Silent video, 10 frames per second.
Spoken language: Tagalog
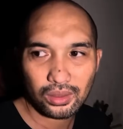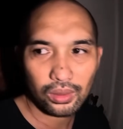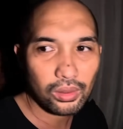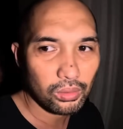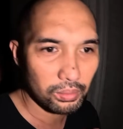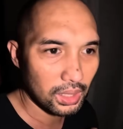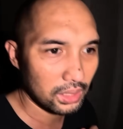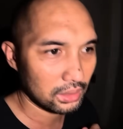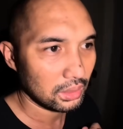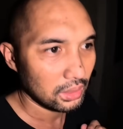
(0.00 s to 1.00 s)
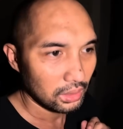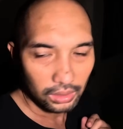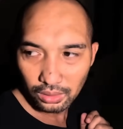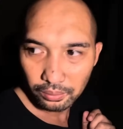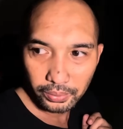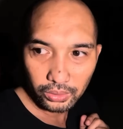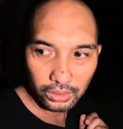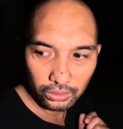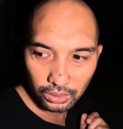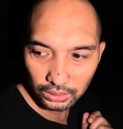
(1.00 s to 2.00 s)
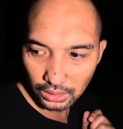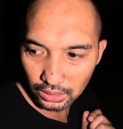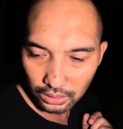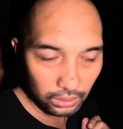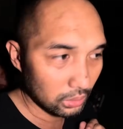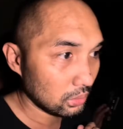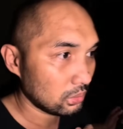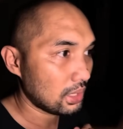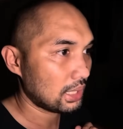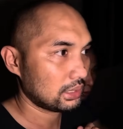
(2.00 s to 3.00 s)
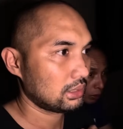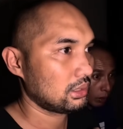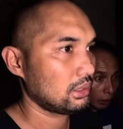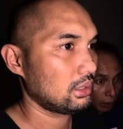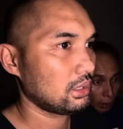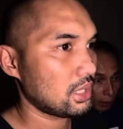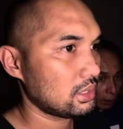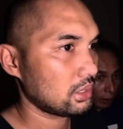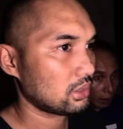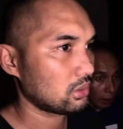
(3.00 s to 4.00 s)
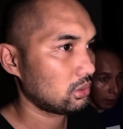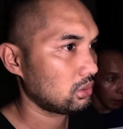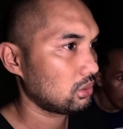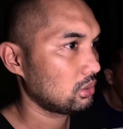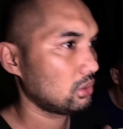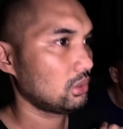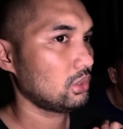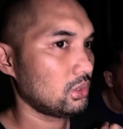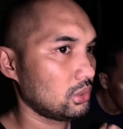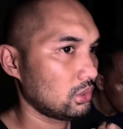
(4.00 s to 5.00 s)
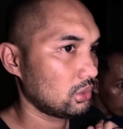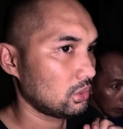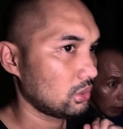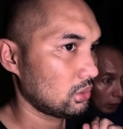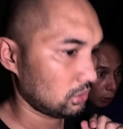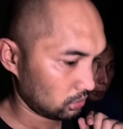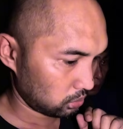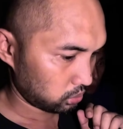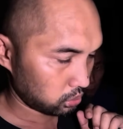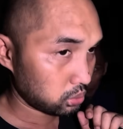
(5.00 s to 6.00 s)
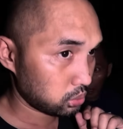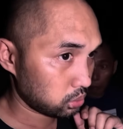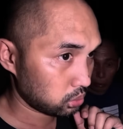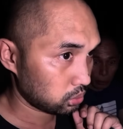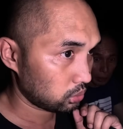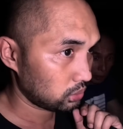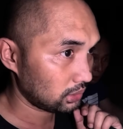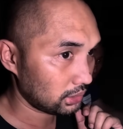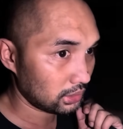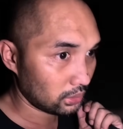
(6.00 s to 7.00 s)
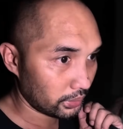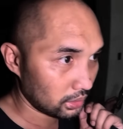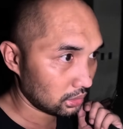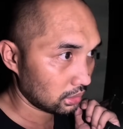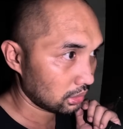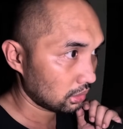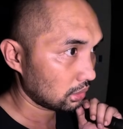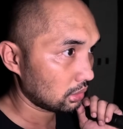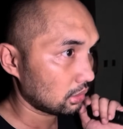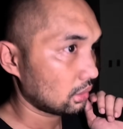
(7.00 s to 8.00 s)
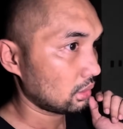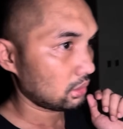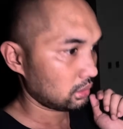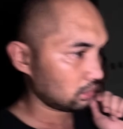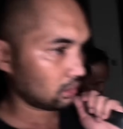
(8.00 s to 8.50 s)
Hindi ko alam kung bakit. Pero dito lang talaga nagloloko lahat ng gadget ko. Ayan, dito tayo tatawid sa kabila. Saan tayo tatawid? Ito yung balkon.